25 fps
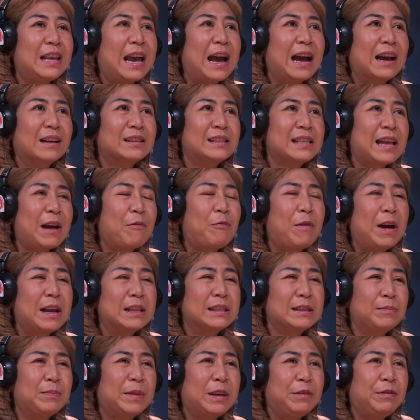อยากทราบว่า
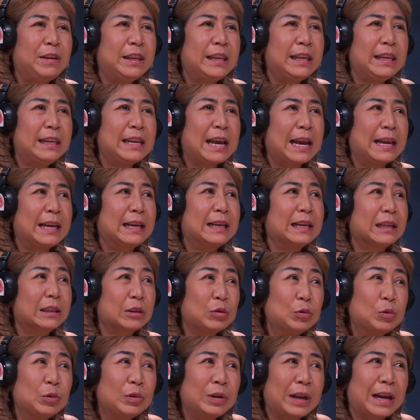จะมีวิธีไหนกระ
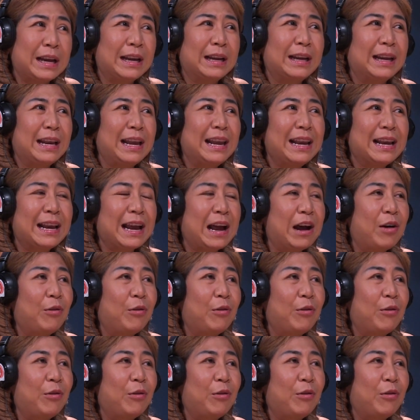ตุ้นอ่ะให้เ